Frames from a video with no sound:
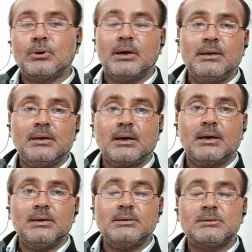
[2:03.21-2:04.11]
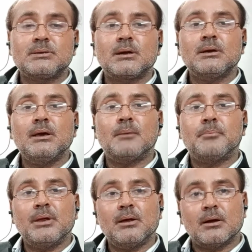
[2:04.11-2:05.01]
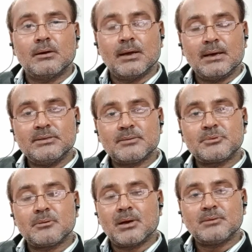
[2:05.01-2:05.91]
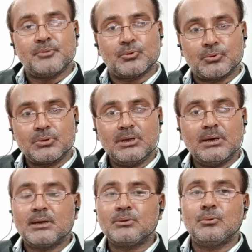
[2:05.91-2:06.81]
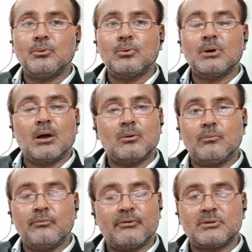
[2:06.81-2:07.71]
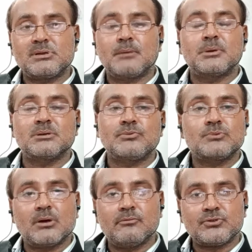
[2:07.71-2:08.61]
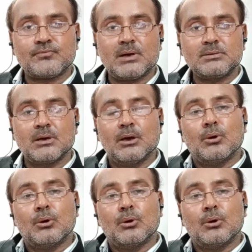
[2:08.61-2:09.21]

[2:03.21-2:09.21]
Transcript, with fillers: कहीं ना कहीं इस तरह की अप्रिय घटनाएं जब समाज में होती हैं तो लोग कानून व्यवस्था पर से उसका विश्वास